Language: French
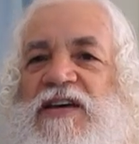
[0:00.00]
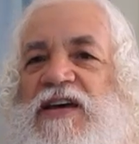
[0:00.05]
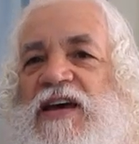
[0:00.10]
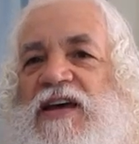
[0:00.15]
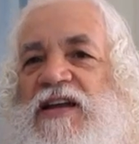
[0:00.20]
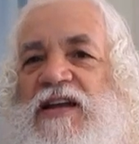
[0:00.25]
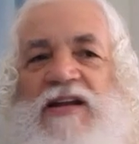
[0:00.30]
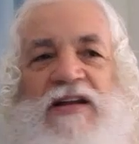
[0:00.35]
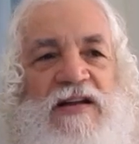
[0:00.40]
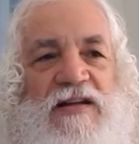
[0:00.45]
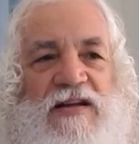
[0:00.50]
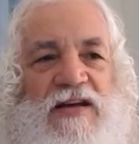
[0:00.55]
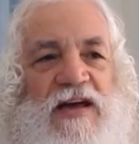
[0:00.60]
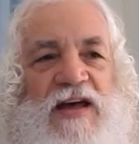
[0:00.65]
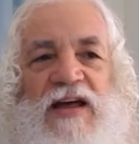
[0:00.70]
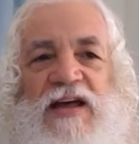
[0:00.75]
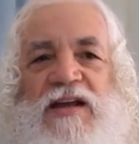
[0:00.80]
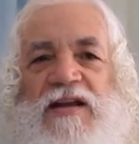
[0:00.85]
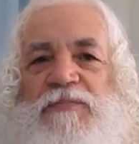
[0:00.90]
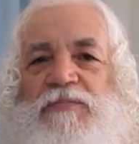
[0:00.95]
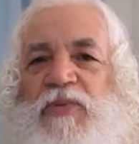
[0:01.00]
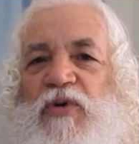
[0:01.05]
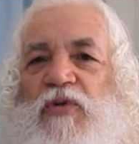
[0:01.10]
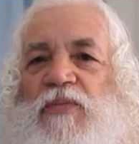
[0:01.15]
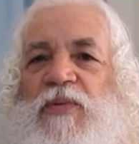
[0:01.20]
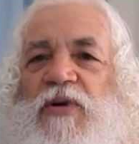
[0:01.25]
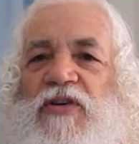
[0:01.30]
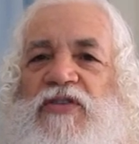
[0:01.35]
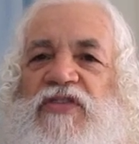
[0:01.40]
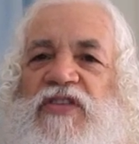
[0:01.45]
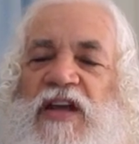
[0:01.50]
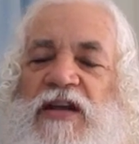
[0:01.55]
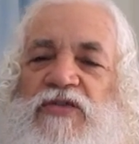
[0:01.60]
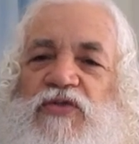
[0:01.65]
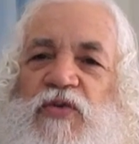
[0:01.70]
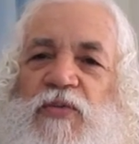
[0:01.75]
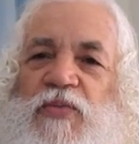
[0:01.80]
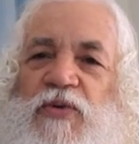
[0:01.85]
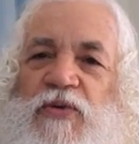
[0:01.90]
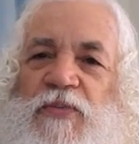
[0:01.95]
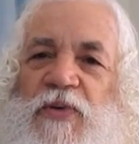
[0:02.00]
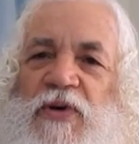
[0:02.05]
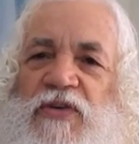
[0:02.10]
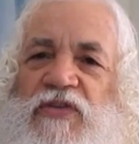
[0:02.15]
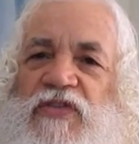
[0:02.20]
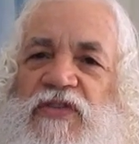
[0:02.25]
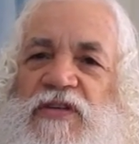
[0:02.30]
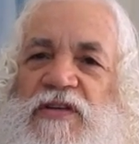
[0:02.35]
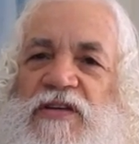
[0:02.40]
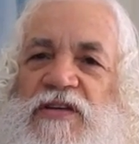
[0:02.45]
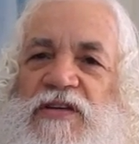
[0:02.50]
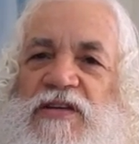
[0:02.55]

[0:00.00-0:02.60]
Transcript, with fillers: elle elle propose, elle te propose.